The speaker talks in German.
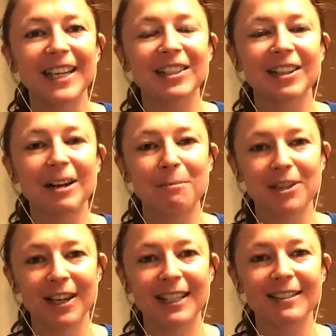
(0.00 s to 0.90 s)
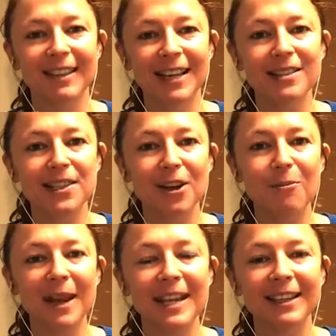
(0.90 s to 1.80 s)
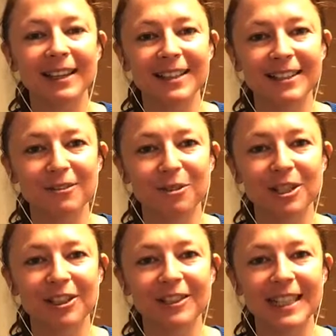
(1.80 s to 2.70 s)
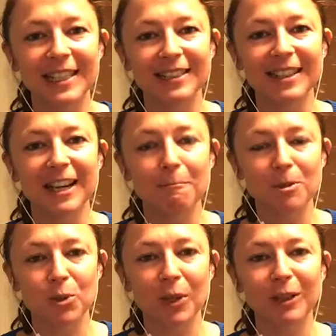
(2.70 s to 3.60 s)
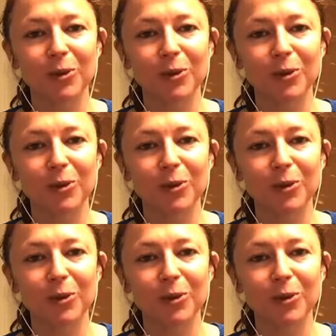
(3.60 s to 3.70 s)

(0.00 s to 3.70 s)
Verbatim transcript: Da haben wir ja einen Tanzraum eingerichtet, wo ich gerade jeden Tag bis 9.